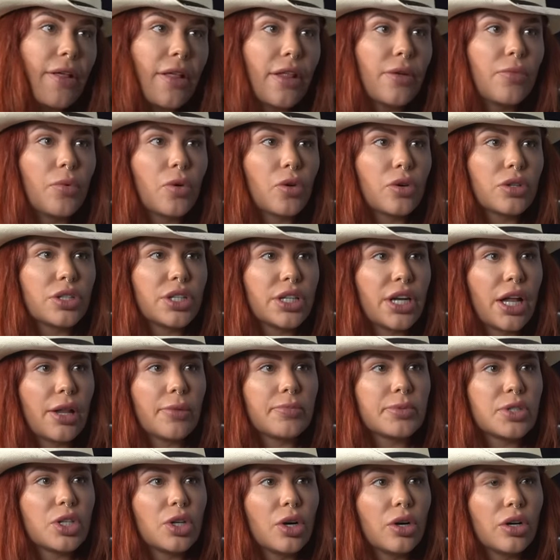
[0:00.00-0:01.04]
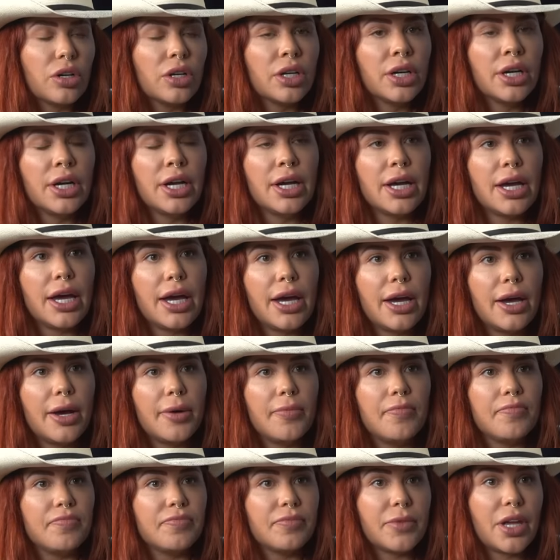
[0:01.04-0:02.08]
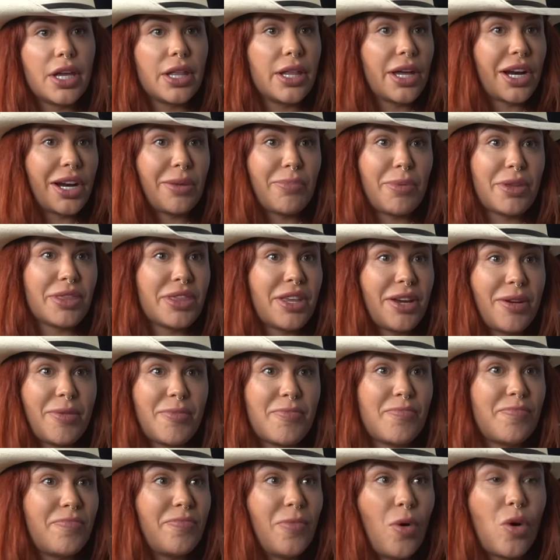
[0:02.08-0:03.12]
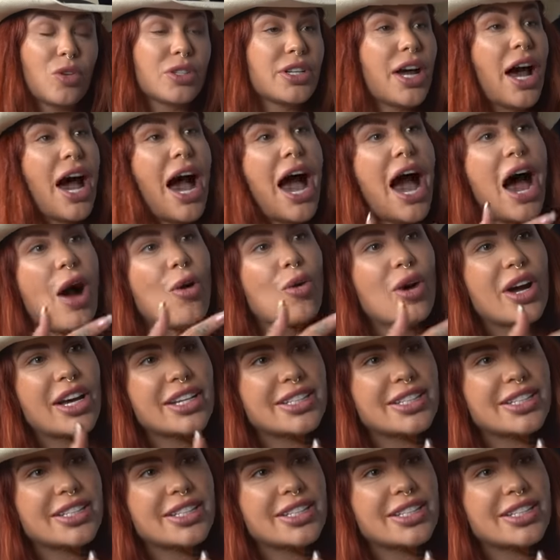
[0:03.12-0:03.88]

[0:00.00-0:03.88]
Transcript: de burros en adopción. Em, y de repente o sea, aunque